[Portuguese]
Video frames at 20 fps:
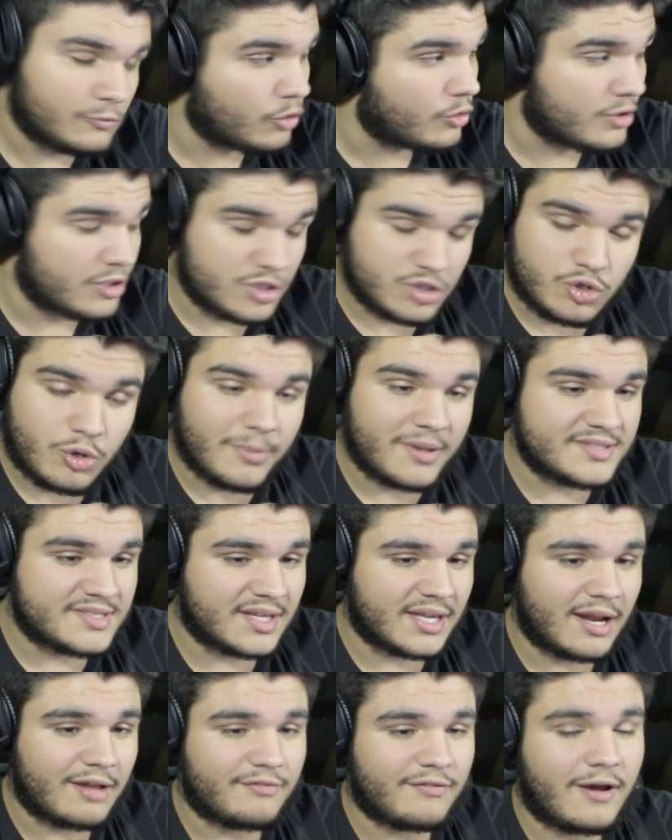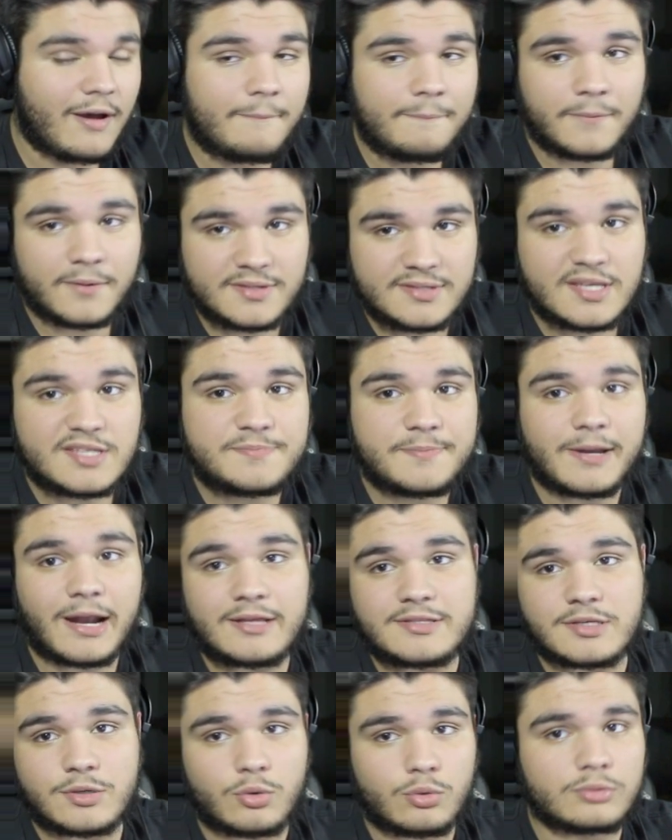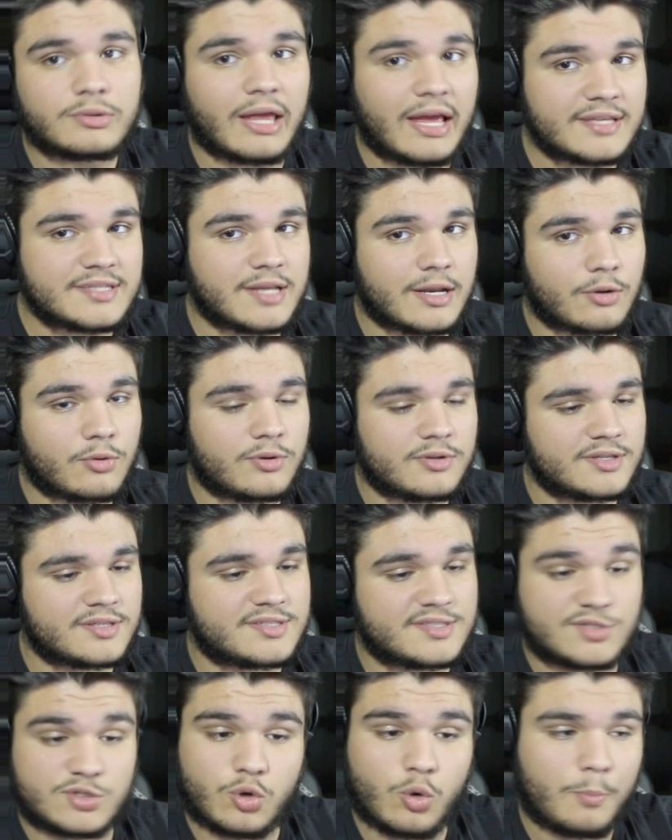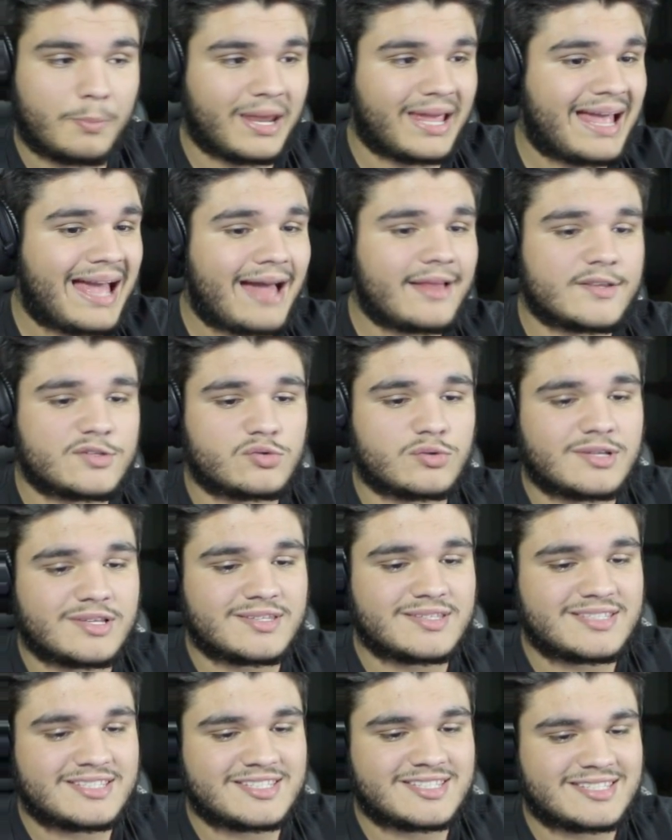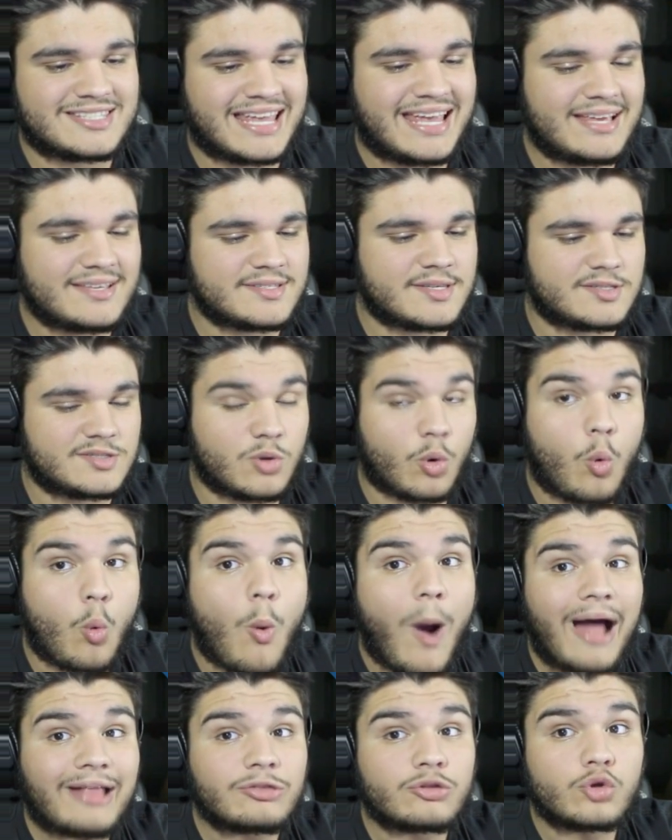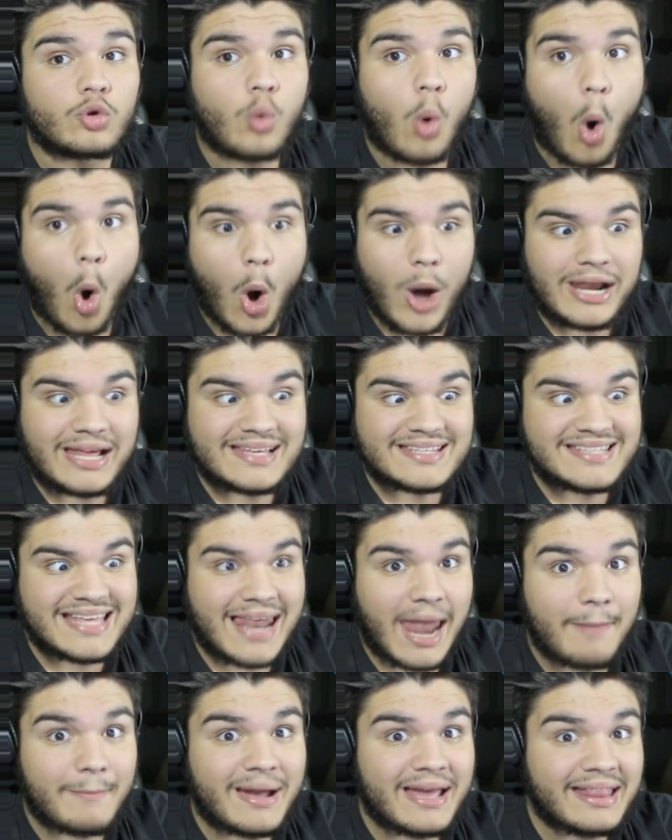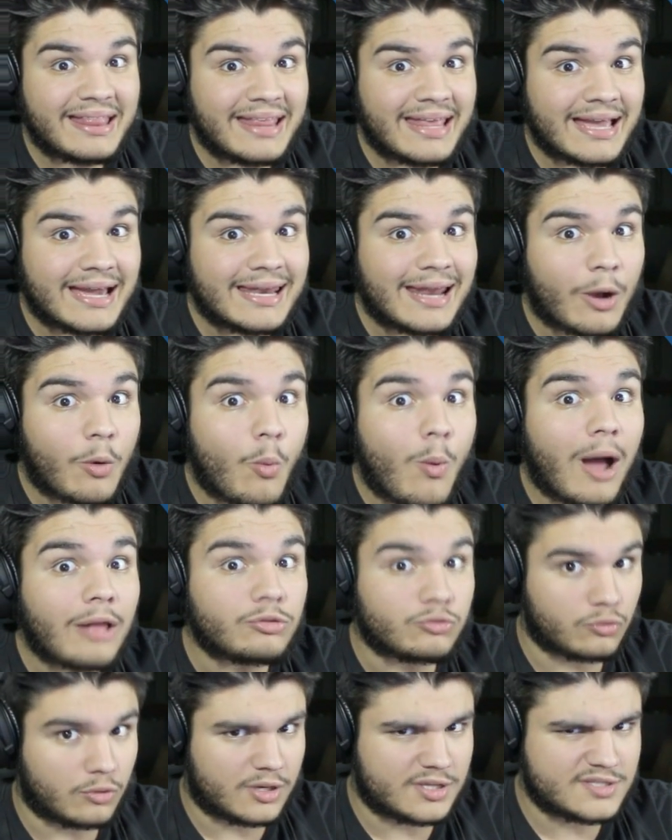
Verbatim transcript: Quando a gente começa a gravar, inesperados acontecem, né? Coisas complicadas, coisas extensas. São 4 horas de lá manhã, 4